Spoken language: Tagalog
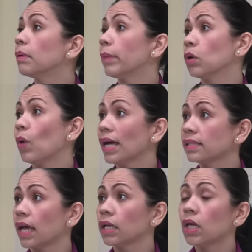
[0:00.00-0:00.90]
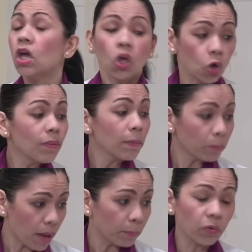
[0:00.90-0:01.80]
naman maiwasan kung may
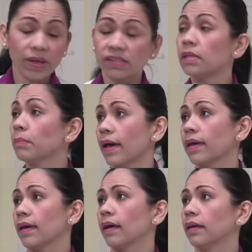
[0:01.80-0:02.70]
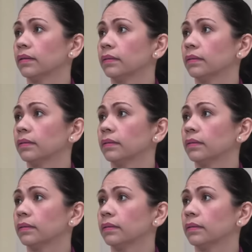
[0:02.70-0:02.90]
proper rest si Maya.